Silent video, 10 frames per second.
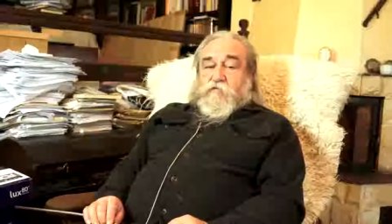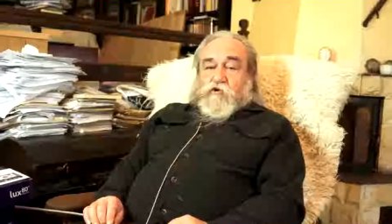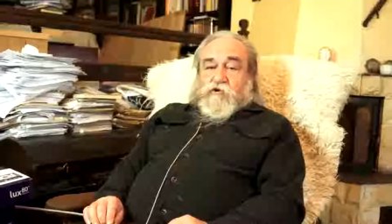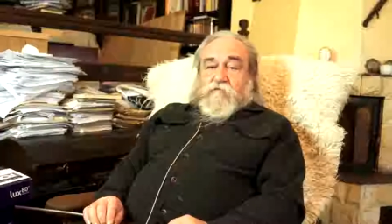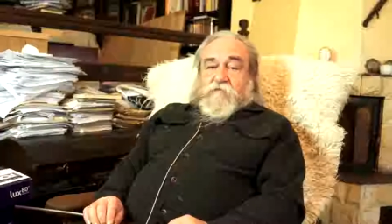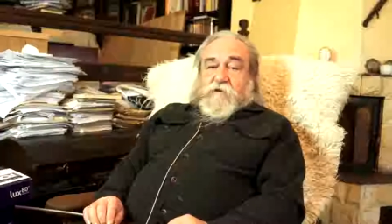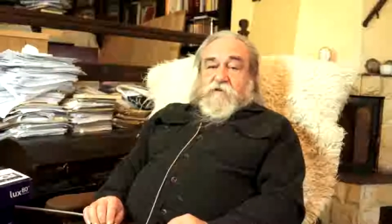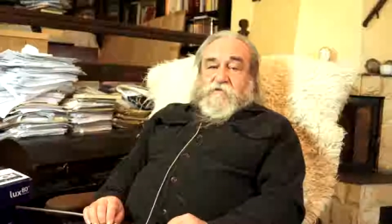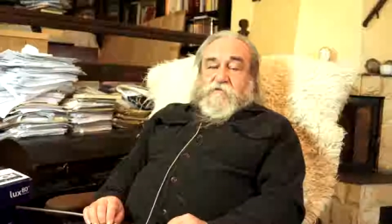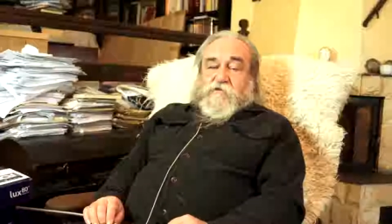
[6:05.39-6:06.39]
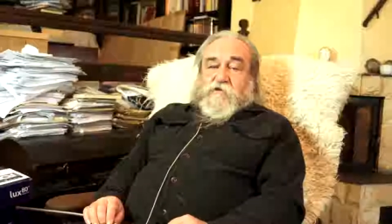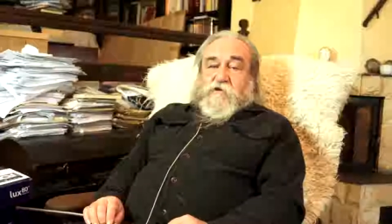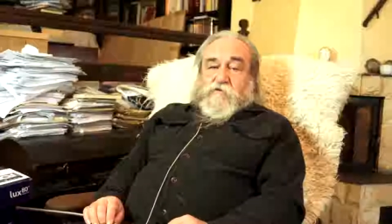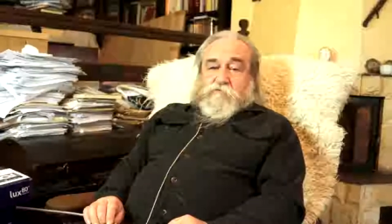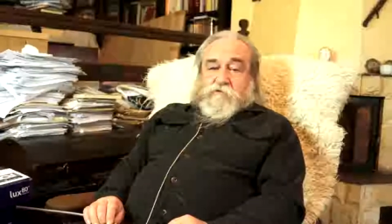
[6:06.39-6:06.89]
poseł wenecki czy
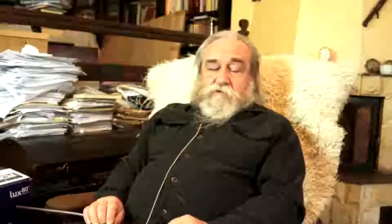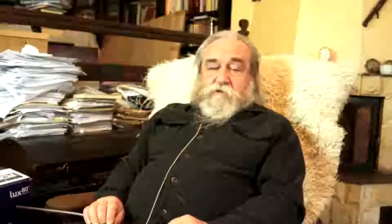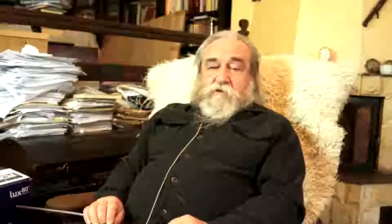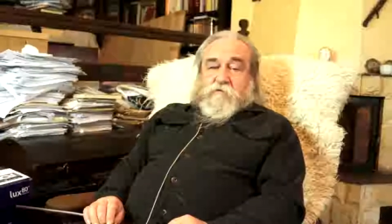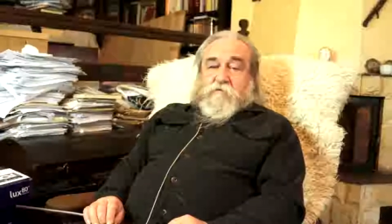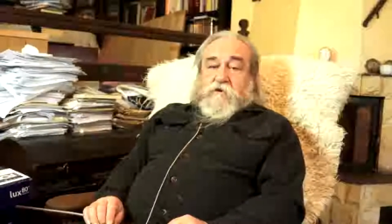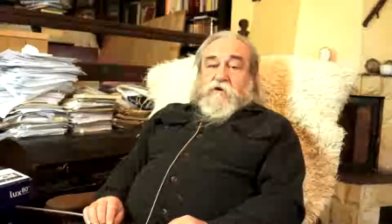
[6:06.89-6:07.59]
genuński